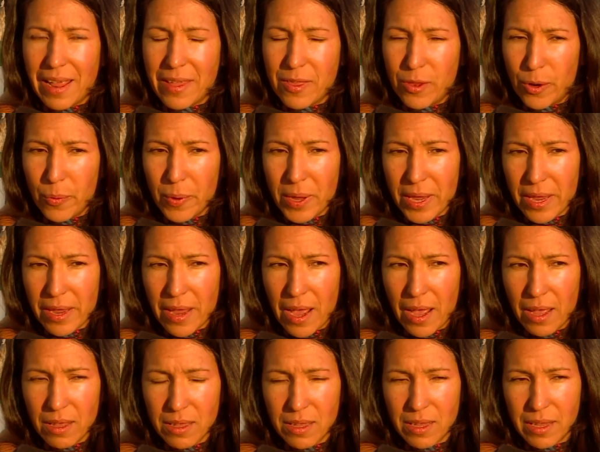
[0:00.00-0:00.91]
la
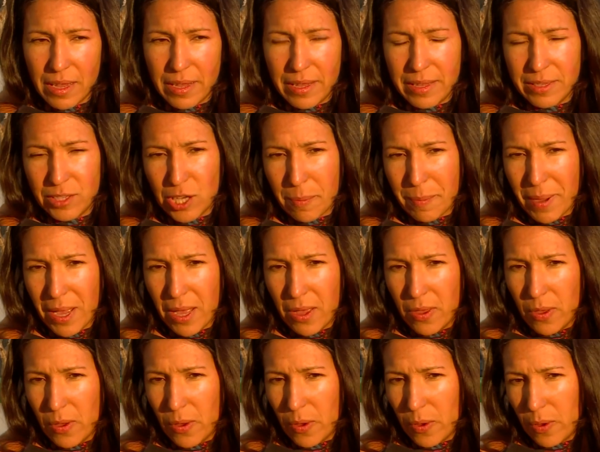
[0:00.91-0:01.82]
hidrovía, el
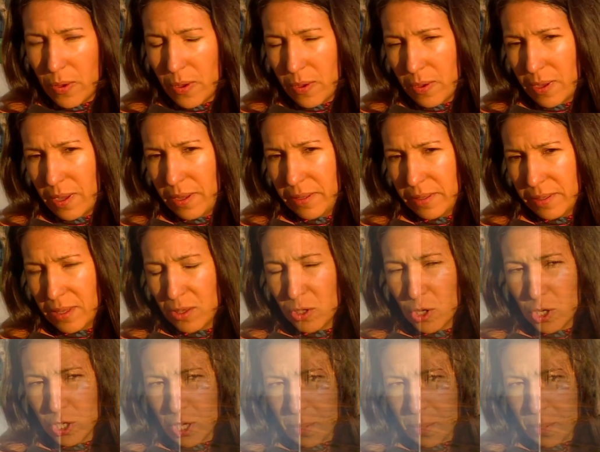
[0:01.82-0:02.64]
llamado, intento